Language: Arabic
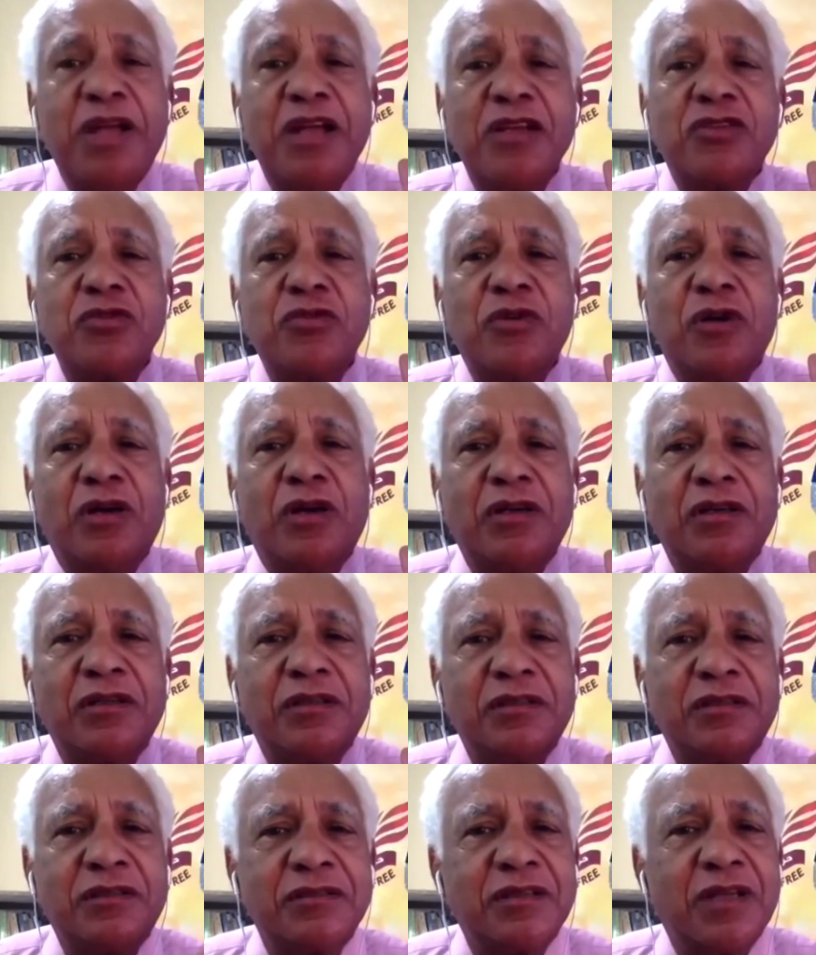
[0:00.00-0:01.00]
رب دول كانوا
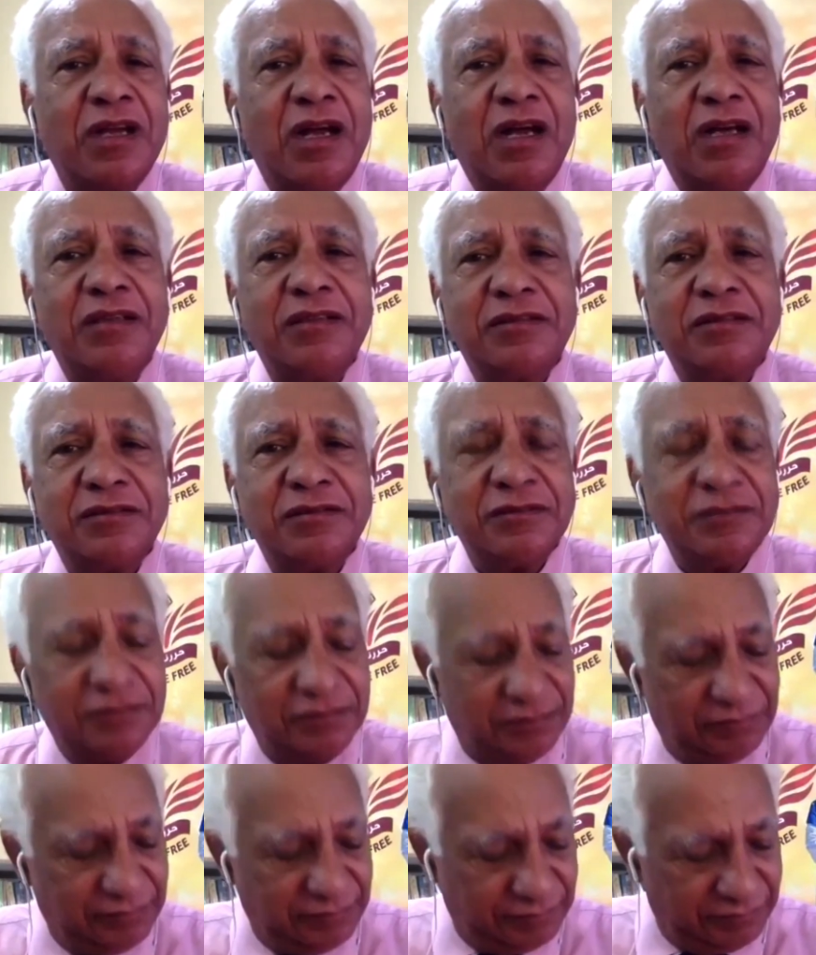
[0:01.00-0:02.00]
دول كانوا معاك
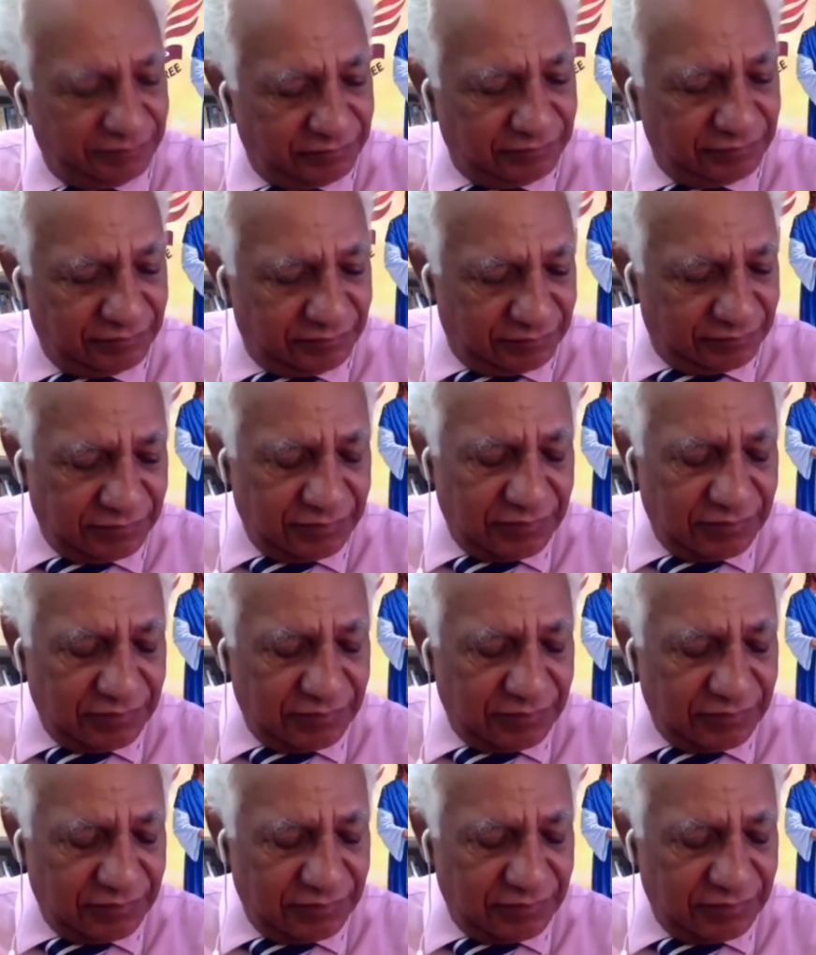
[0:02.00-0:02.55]
من صغرك